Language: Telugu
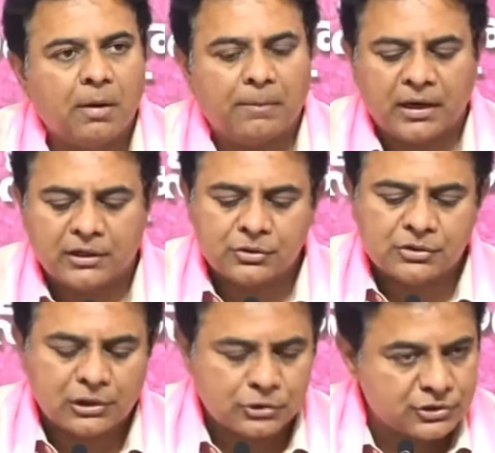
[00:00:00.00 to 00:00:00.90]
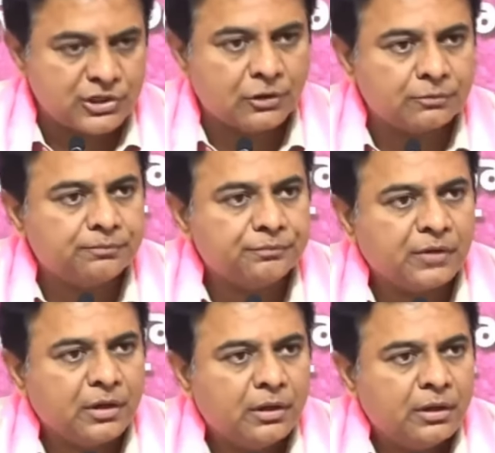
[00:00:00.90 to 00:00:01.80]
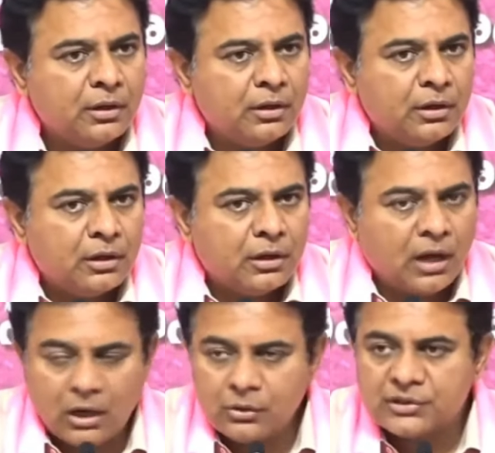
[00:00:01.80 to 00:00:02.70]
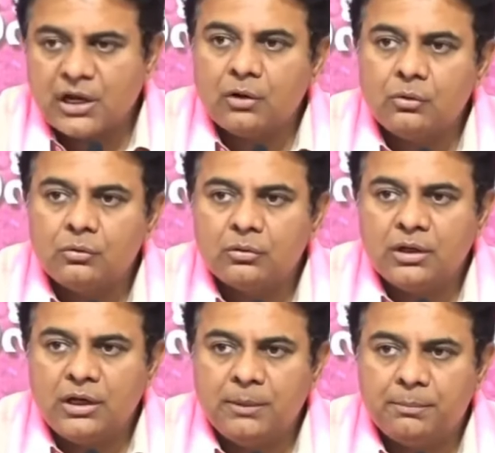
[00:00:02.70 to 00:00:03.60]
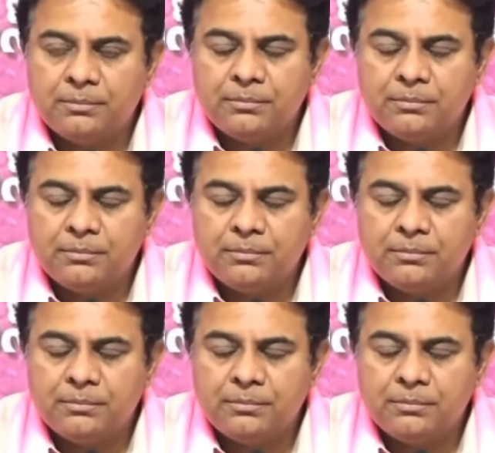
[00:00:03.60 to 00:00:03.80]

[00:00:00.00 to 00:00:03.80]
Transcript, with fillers: మా పార్టీ నుంచి గెలిచొచ్చినారు నాలుగు సార్లు ఈ